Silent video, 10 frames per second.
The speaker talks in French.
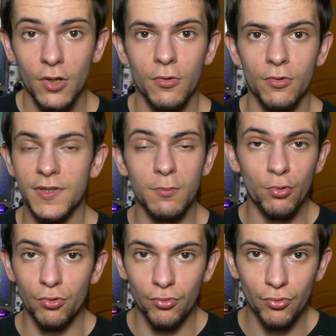euh, des
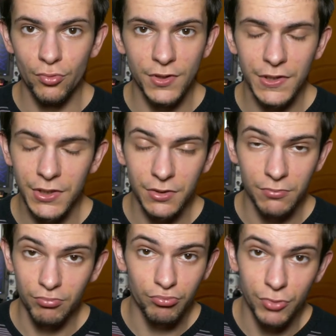menus, des,
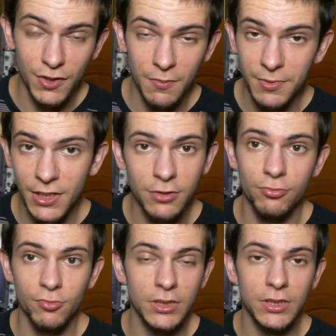
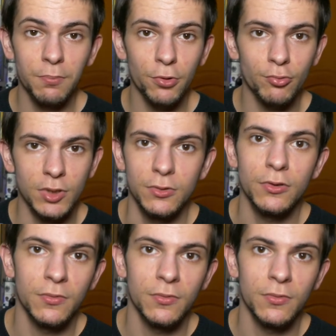applications et n'importe quoi d'autre.